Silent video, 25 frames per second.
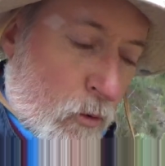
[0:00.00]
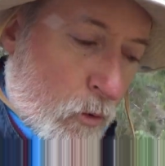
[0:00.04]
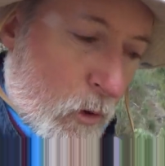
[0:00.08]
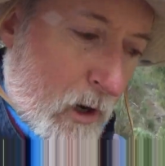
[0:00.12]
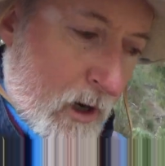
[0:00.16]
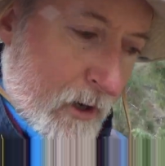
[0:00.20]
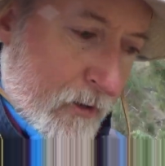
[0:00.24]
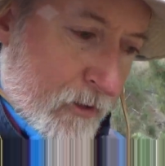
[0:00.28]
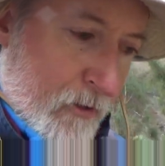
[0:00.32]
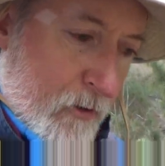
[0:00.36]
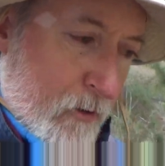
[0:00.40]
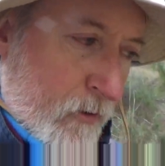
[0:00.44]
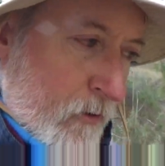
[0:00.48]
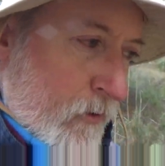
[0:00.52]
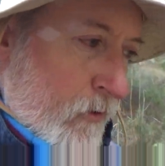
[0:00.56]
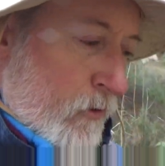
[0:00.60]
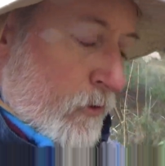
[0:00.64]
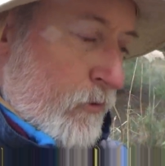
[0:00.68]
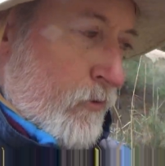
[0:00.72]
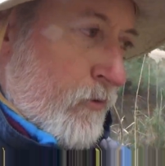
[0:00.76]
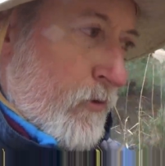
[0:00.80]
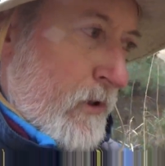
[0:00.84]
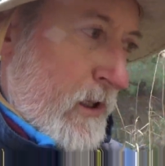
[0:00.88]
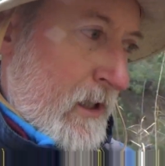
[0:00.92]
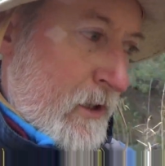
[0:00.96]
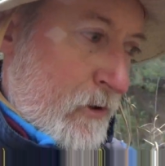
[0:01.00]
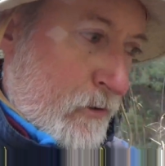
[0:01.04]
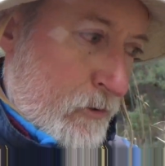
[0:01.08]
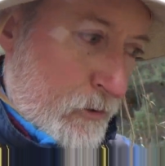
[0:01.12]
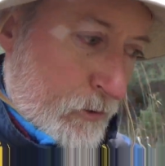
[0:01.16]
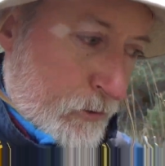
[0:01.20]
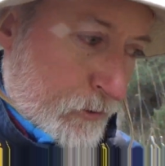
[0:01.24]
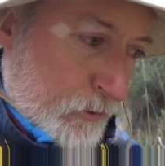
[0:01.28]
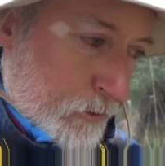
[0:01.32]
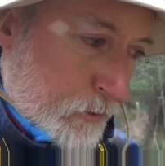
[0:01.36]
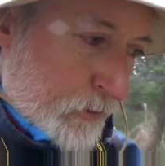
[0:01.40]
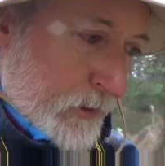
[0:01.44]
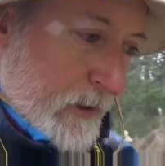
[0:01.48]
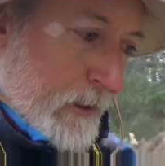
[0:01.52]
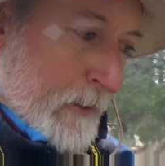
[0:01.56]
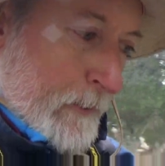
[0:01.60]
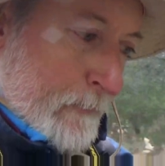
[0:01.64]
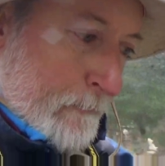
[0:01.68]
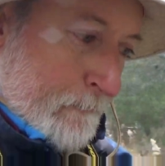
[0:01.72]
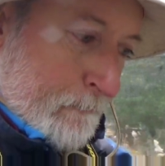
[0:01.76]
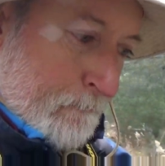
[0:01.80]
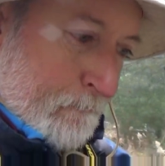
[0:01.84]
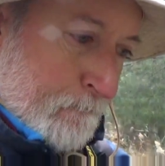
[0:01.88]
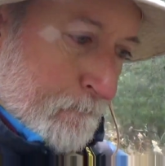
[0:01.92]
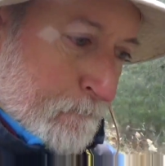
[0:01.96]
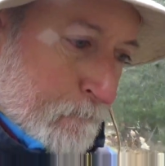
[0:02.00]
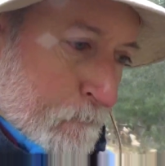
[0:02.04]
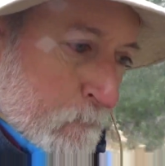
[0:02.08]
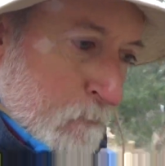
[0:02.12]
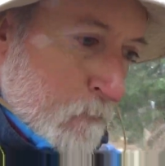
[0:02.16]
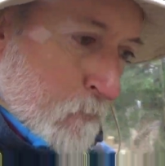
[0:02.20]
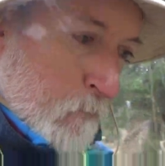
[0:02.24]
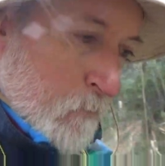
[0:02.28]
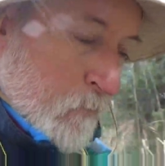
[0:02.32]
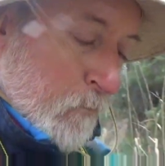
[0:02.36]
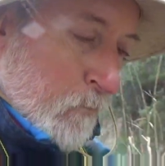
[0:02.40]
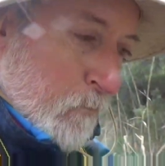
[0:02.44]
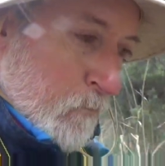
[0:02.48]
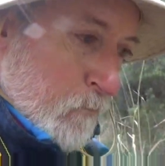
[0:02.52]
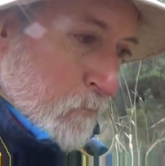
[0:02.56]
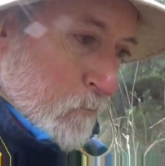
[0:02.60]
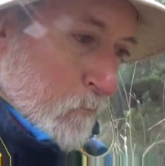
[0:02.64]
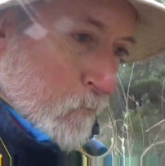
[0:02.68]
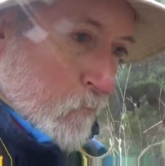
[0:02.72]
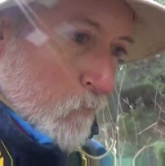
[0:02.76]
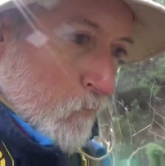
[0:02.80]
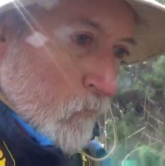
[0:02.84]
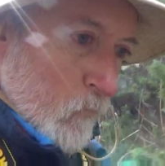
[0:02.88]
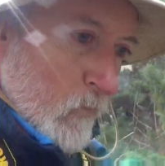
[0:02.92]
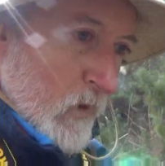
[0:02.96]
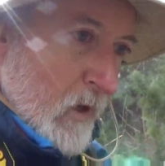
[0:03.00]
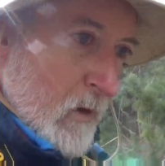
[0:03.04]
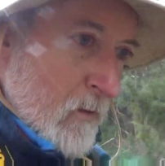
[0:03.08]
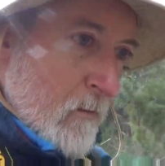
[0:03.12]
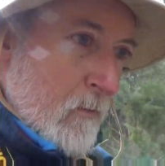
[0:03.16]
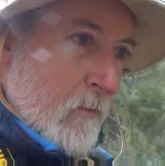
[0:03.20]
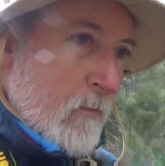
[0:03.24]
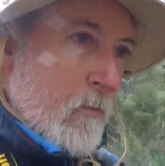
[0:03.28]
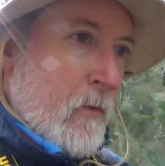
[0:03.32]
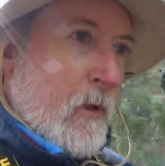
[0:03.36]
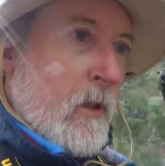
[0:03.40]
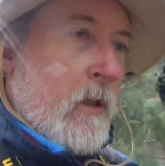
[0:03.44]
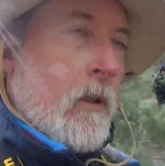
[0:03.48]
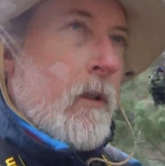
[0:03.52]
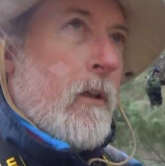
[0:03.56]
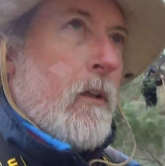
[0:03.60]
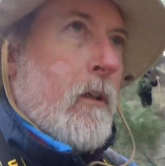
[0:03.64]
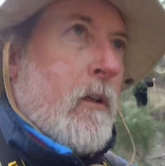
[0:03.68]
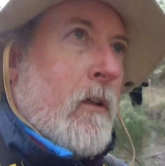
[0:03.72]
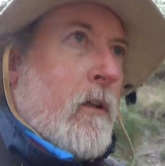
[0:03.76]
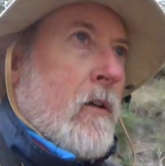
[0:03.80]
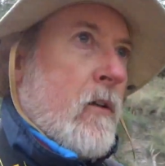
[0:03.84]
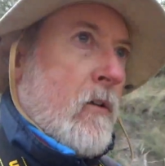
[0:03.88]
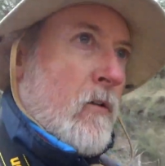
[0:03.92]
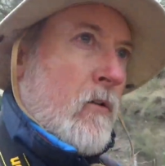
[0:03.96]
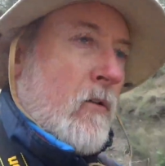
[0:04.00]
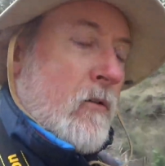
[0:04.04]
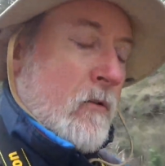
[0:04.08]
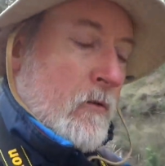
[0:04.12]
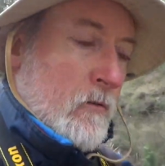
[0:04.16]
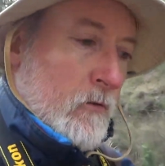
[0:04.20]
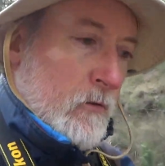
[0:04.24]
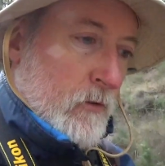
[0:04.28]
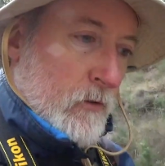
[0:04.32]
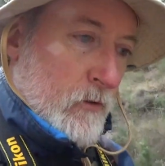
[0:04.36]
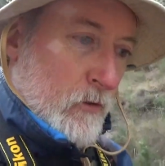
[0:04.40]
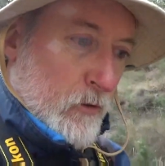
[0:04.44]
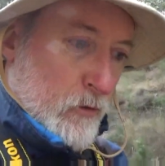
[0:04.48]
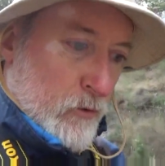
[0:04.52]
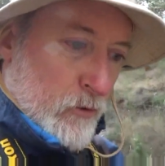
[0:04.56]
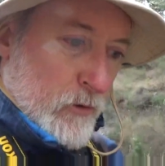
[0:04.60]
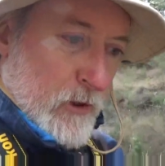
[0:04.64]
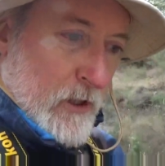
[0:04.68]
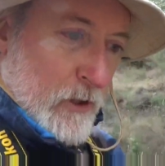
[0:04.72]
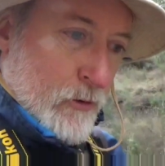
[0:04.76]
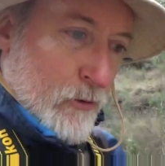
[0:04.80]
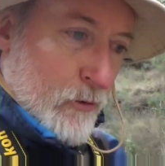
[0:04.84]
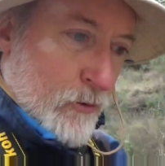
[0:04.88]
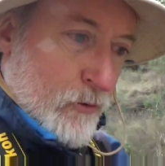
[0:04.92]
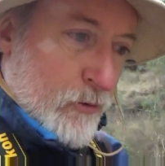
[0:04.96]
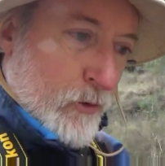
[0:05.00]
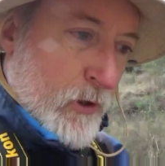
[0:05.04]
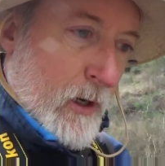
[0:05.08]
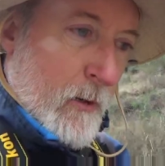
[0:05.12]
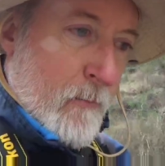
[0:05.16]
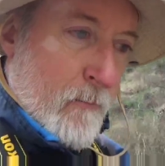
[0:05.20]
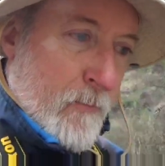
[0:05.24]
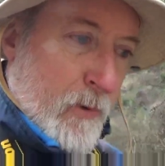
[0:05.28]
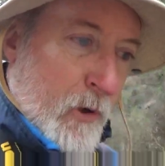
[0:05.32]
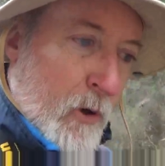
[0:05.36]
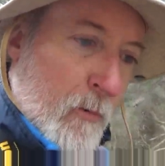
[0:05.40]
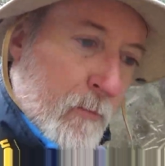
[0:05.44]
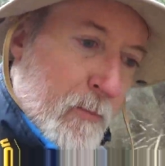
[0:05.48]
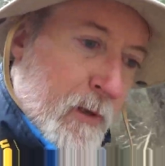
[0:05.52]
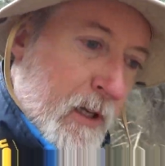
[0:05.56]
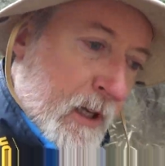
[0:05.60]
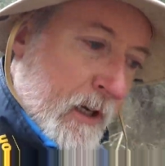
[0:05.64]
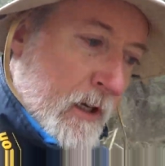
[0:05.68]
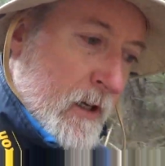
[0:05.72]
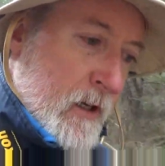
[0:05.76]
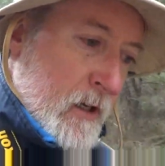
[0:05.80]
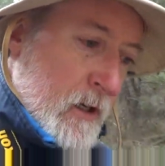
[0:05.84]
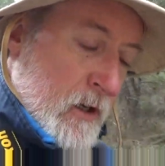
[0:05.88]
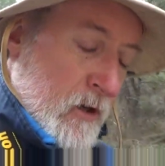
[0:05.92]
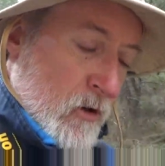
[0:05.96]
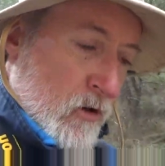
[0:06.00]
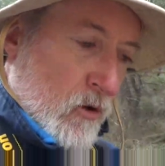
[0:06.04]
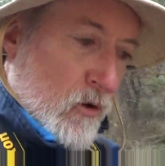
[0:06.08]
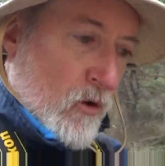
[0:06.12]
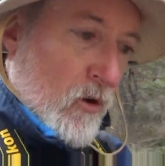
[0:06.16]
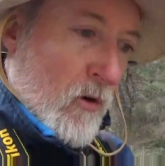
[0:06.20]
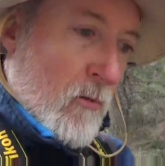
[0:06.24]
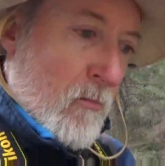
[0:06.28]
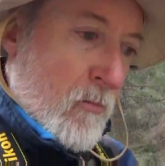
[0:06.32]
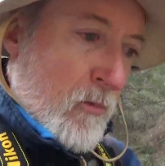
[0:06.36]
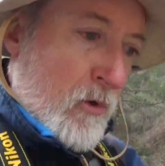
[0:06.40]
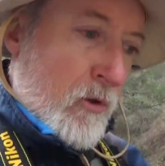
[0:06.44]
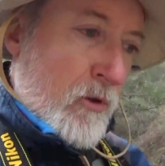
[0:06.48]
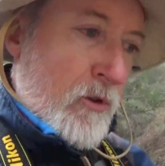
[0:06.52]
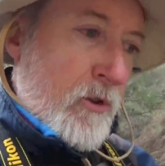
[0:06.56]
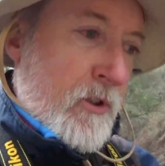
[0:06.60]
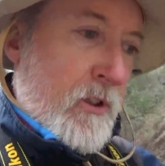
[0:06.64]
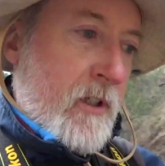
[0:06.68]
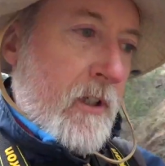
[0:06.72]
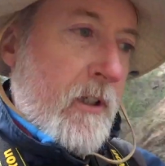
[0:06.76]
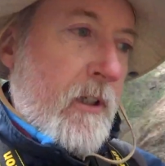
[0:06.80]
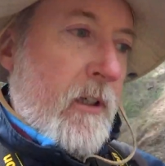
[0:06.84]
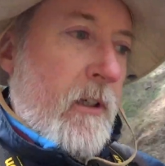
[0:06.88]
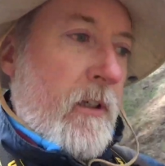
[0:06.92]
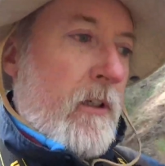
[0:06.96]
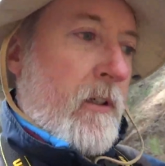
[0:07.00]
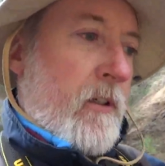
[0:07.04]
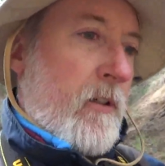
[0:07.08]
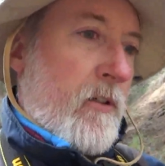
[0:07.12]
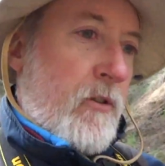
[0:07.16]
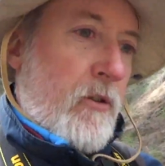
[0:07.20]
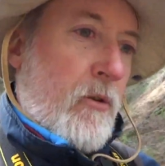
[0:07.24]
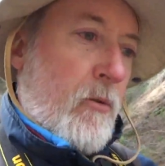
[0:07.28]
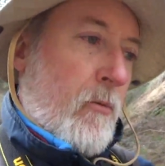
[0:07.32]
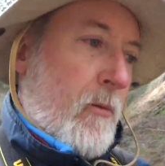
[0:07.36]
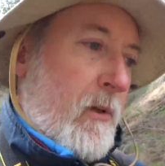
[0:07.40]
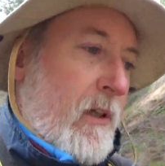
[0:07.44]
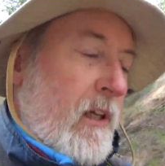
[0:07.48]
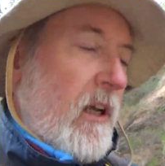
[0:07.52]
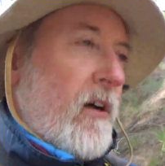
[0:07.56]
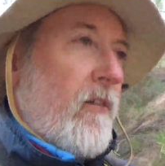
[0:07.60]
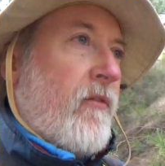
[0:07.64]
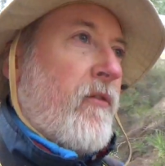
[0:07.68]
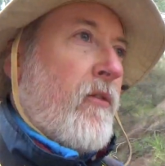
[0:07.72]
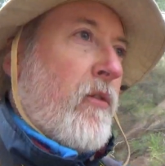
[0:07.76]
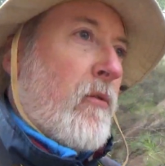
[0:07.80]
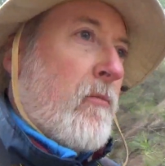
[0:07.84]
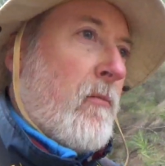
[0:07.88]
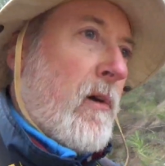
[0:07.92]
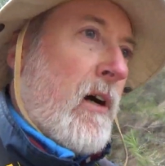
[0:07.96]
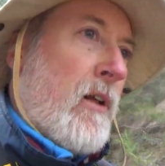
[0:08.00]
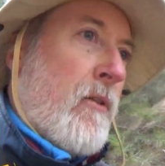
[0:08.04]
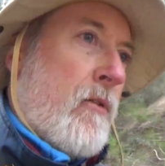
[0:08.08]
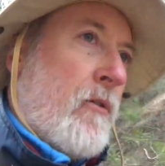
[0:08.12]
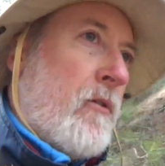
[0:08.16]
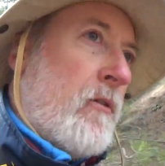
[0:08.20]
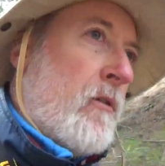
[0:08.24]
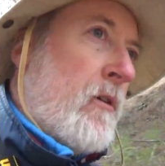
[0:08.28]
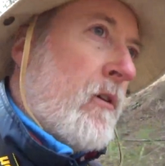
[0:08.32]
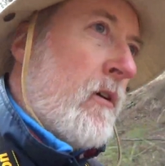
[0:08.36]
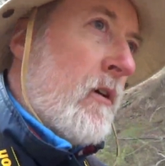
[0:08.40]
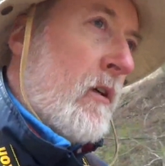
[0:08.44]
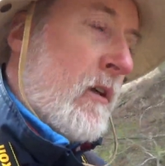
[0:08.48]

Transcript: cuarzo con una estructura mm, con una estructura propia como si se hubiera formado